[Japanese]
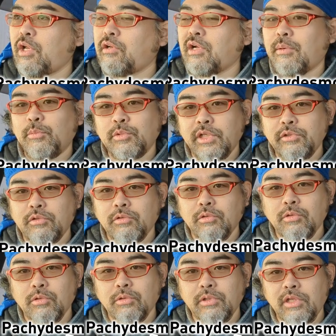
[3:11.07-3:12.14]
れる
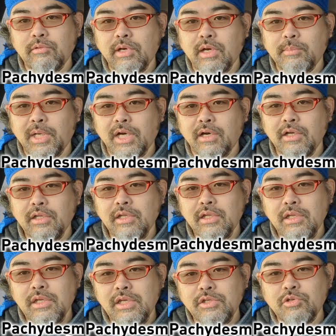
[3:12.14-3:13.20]
アムナイトでは、まあ、
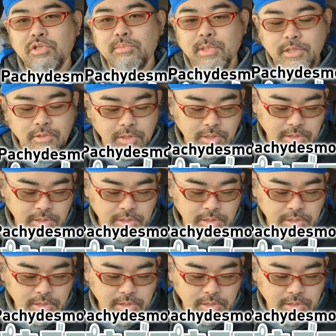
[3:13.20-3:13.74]
非常に珍